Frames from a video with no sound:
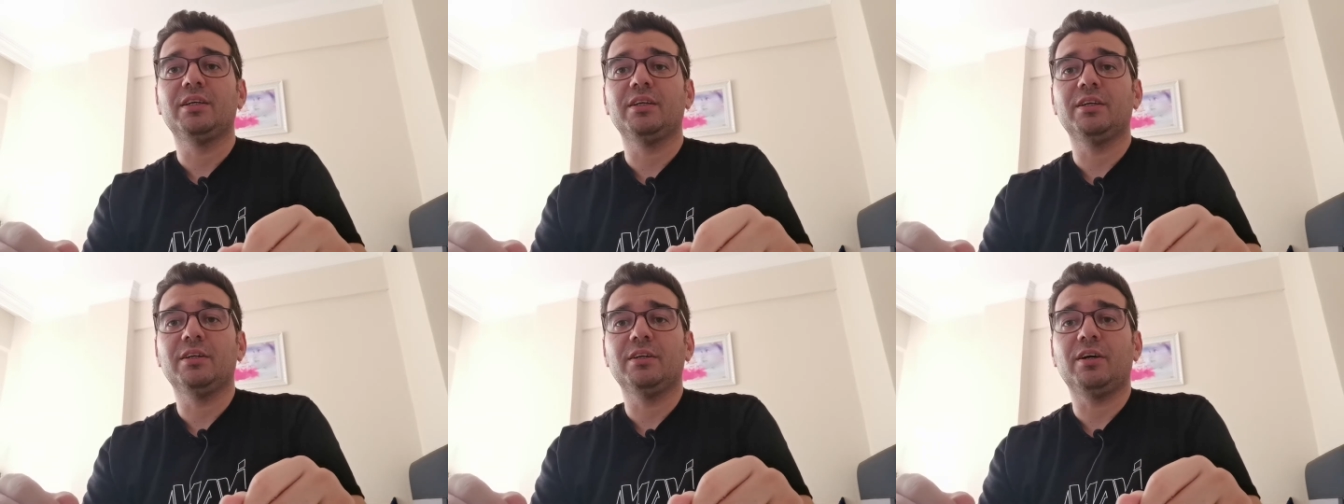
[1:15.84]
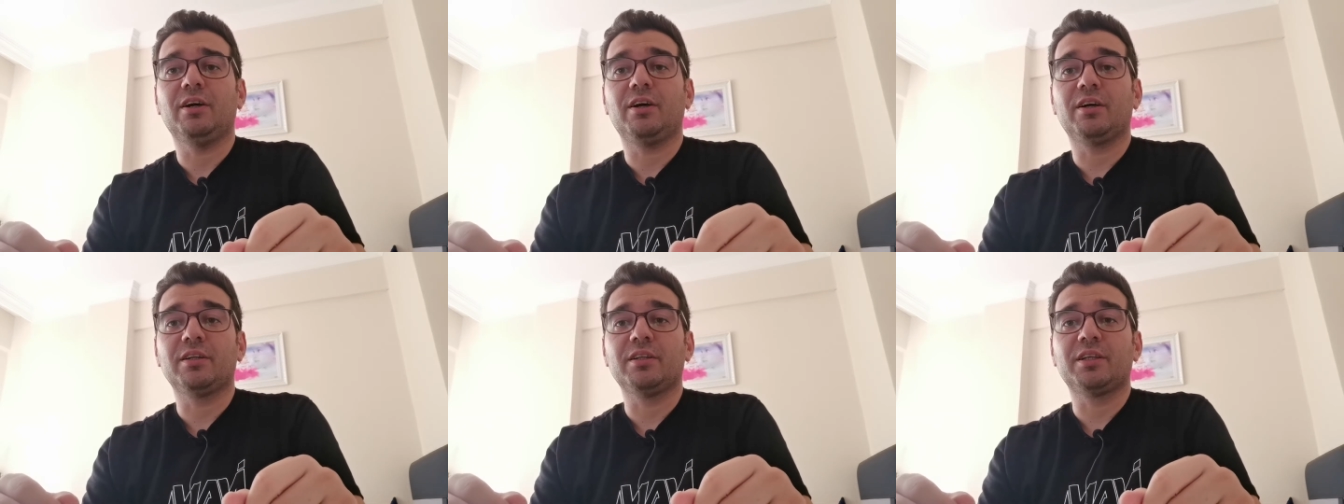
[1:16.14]
E,
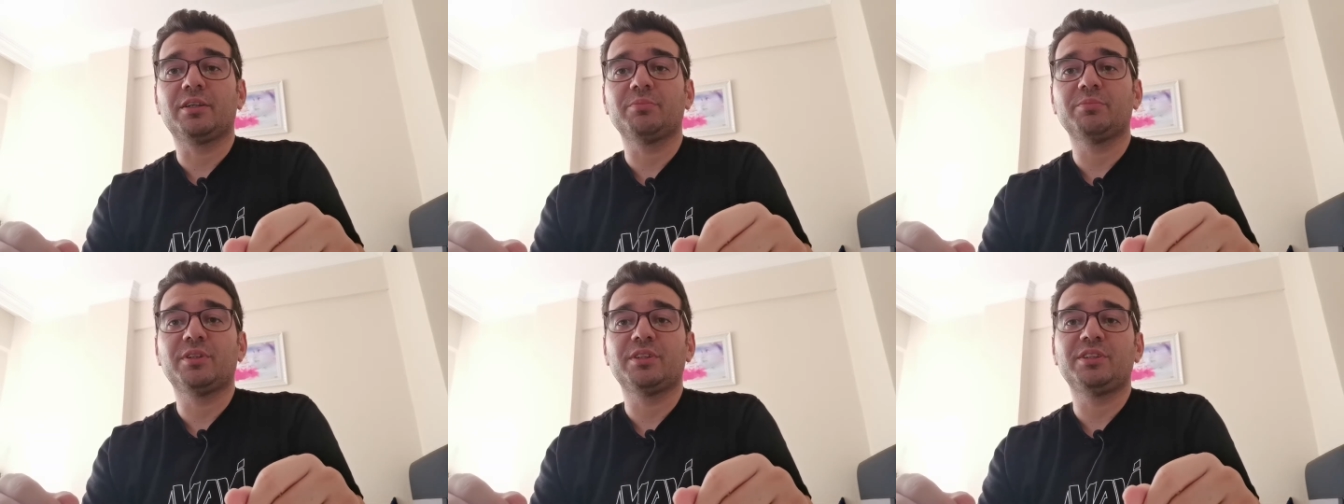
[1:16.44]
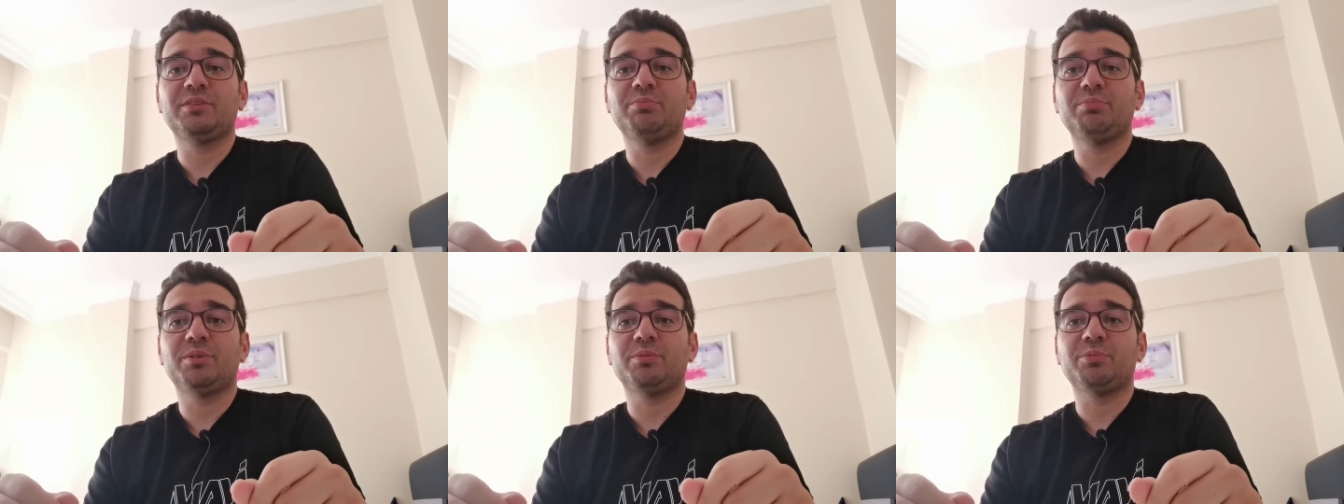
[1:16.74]
ağrılarım
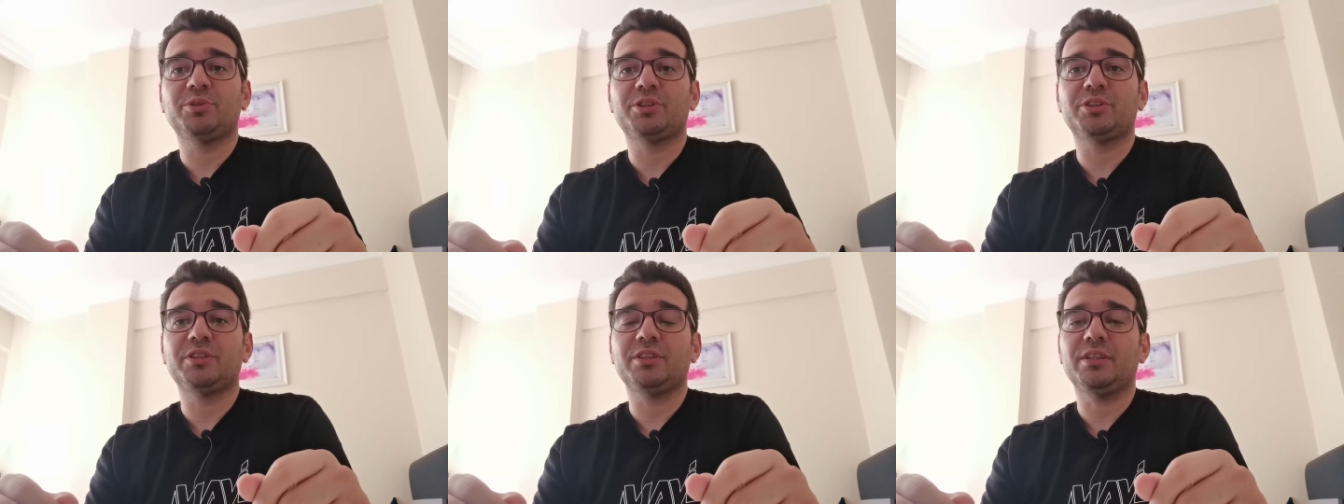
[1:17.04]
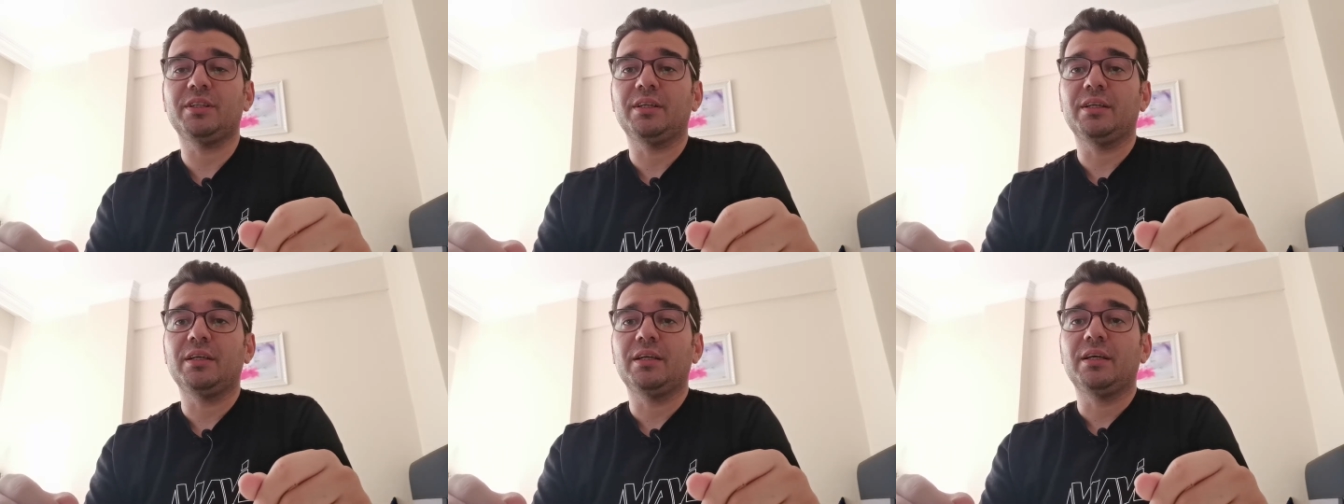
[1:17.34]
da
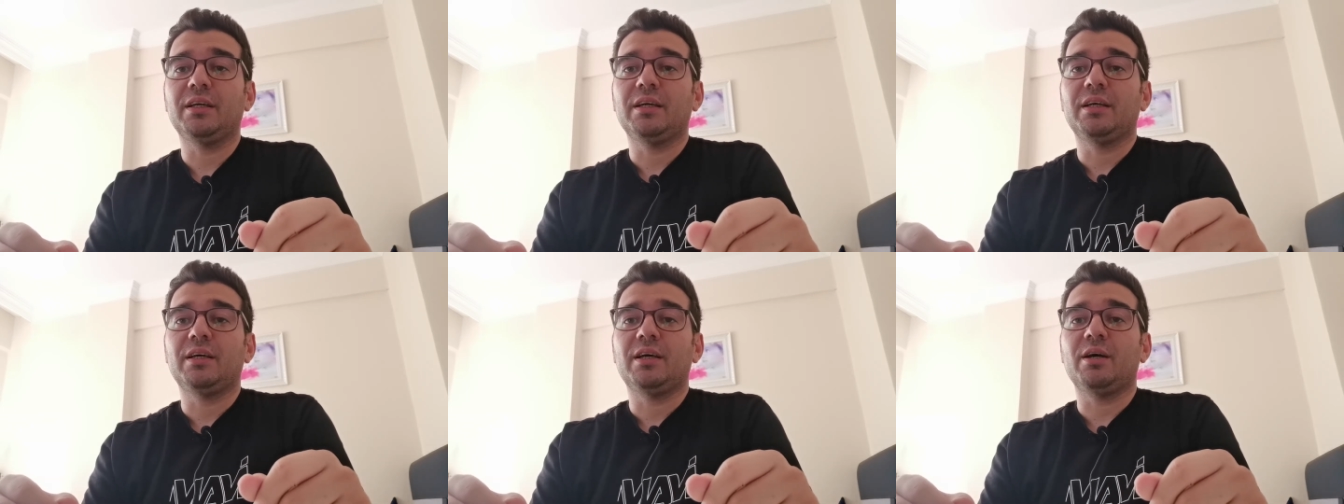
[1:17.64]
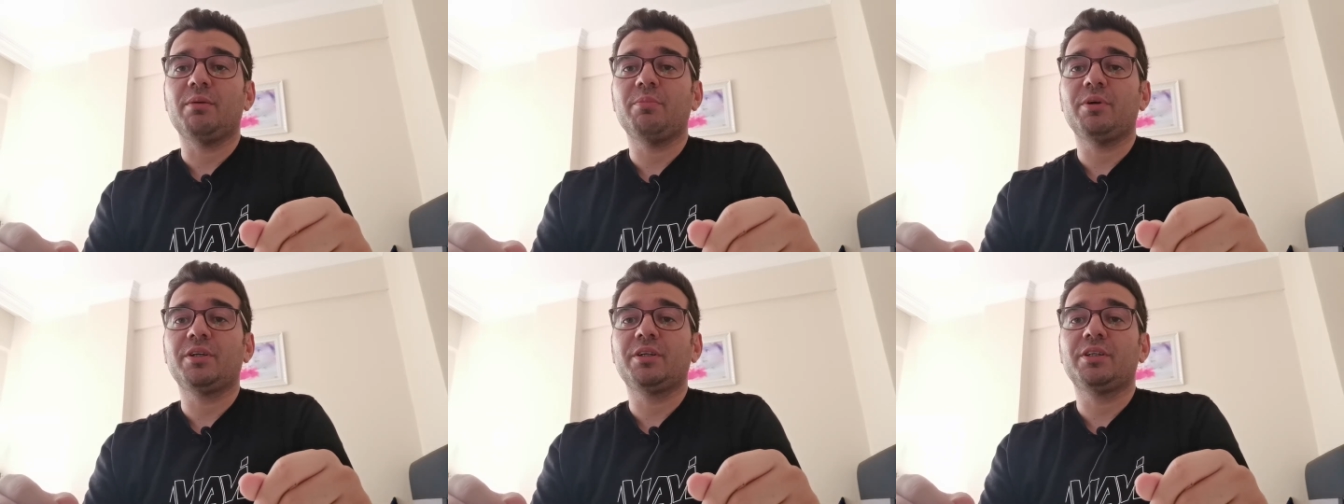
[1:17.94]
dinmemişti.
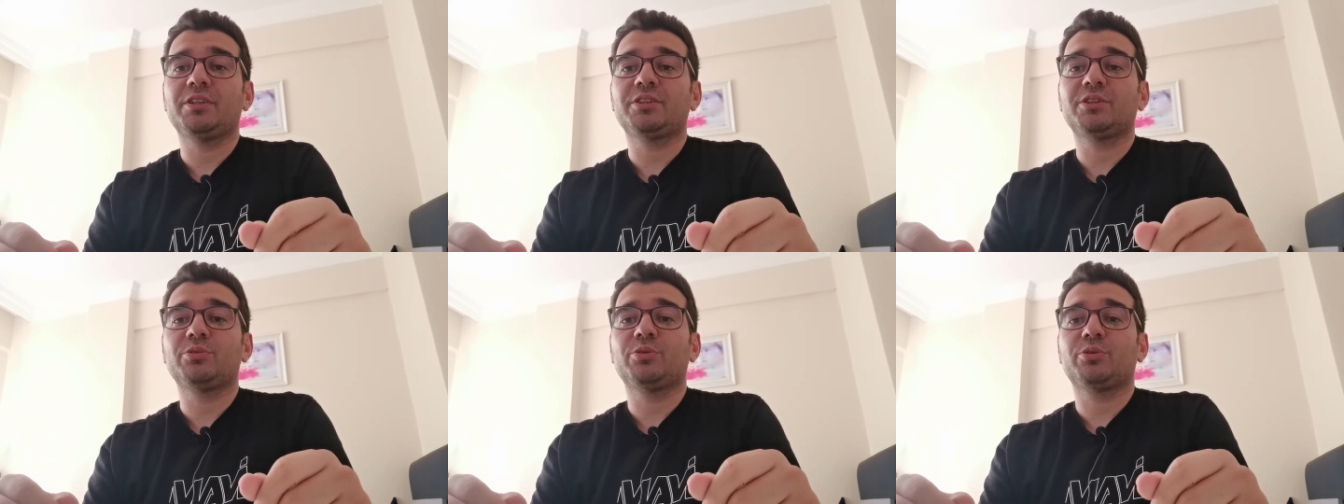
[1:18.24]
Hemen gece